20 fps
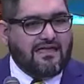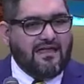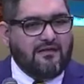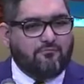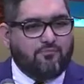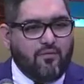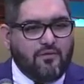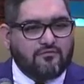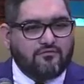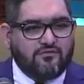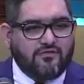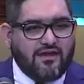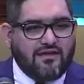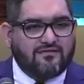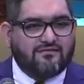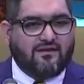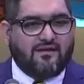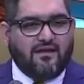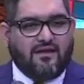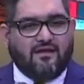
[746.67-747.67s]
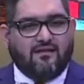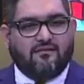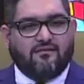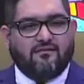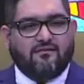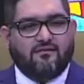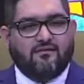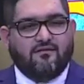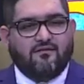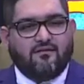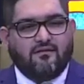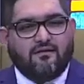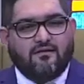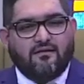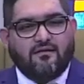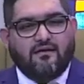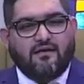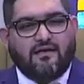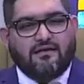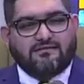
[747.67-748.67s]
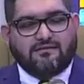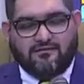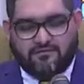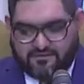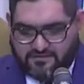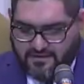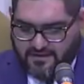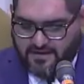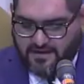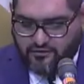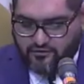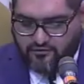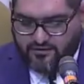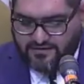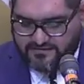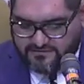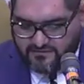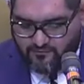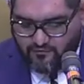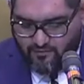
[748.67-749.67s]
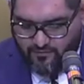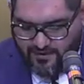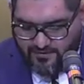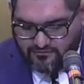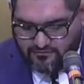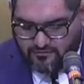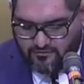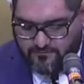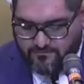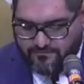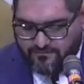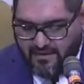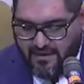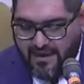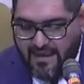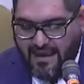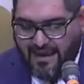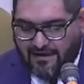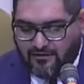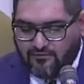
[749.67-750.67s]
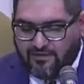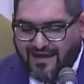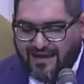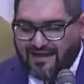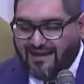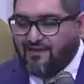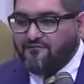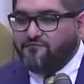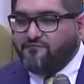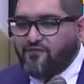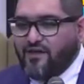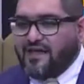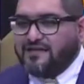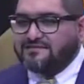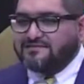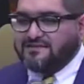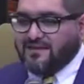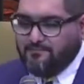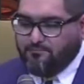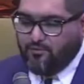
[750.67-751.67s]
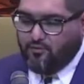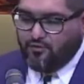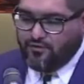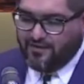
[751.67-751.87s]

pueblo de Israel estaba teniendo en ese momento. Era una gran fiesta, ¿por